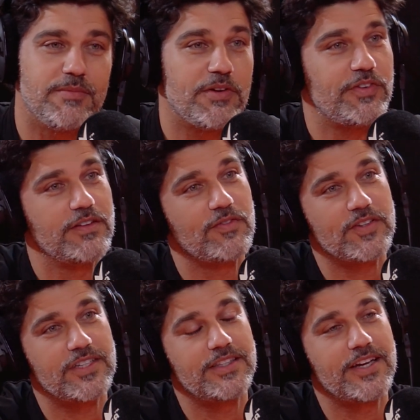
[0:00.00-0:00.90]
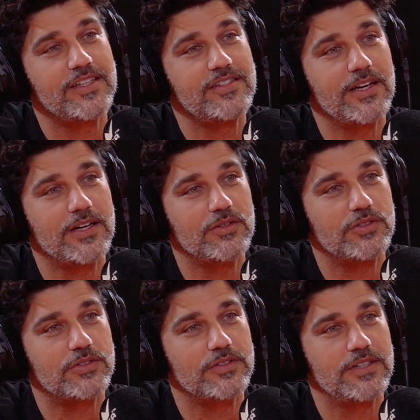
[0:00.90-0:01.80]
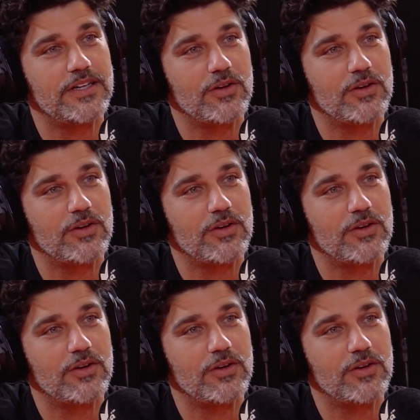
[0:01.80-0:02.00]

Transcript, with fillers: A minha filha vai fazer 13 anos uhum.